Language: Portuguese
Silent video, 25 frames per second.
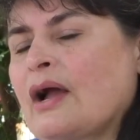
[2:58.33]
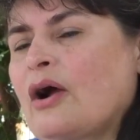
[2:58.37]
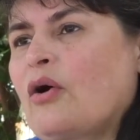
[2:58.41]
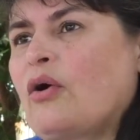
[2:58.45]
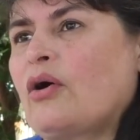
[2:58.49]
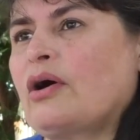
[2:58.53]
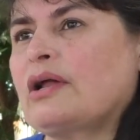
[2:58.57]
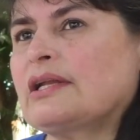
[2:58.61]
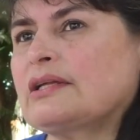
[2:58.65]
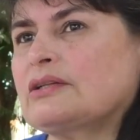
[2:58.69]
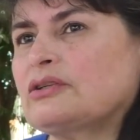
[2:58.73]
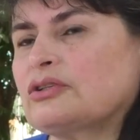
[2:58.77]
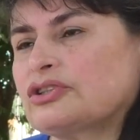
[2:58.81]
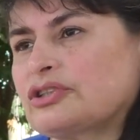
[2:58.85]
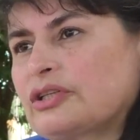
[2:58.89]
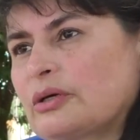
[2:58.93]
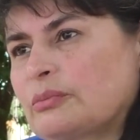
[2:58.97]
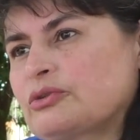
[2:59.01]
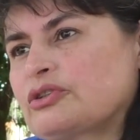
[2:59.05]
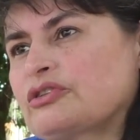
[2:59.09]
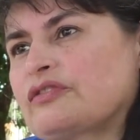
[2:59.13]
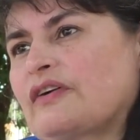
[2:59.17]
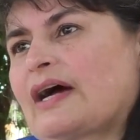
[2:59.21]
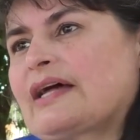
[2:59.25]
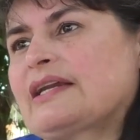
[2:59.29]
Olha, nós
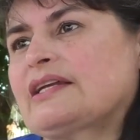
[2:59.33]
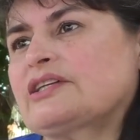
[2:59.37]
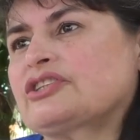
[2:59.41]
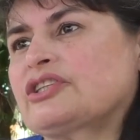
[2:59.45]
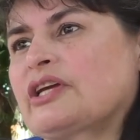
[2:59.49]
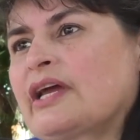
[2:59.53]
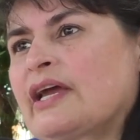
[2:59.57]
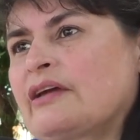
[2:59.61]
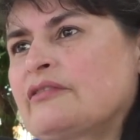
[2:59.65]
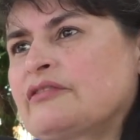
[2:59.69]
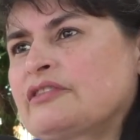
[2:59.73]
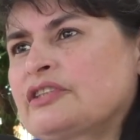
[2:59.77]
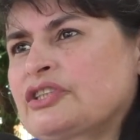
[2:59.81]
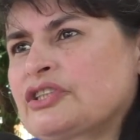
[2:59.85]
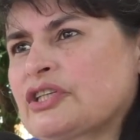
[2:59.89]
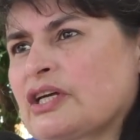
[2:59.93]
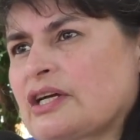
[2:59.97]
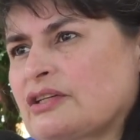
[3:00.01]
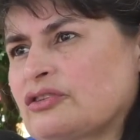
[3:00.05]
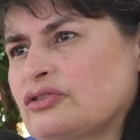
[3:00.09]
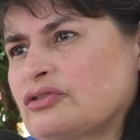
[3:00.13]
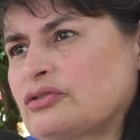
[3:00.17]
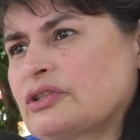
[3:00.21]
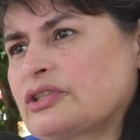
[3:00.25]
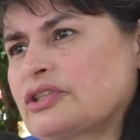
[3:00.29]
temos várias
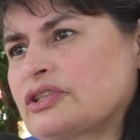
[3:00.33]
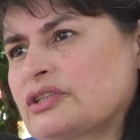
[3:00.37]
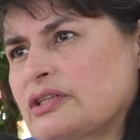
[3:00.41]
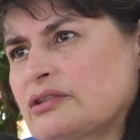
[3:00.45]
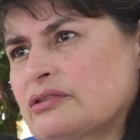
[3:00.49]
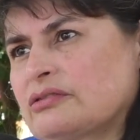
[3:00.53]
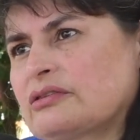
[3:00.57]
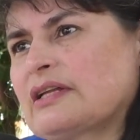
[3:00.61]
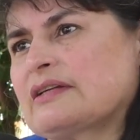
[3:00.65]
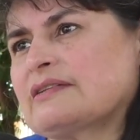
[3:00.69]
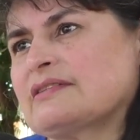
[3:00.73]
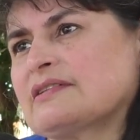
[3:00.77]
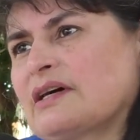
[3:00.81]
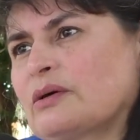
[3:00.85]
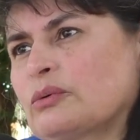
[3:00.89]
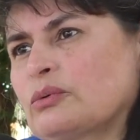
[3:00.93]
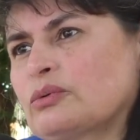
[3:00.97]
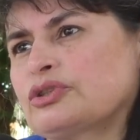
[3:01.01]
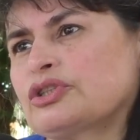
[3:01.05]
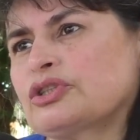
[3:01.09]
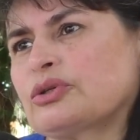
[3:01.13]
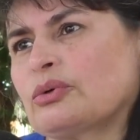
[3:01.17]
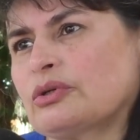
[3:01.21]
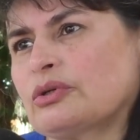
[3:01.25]
reivindicações, tanto na saúde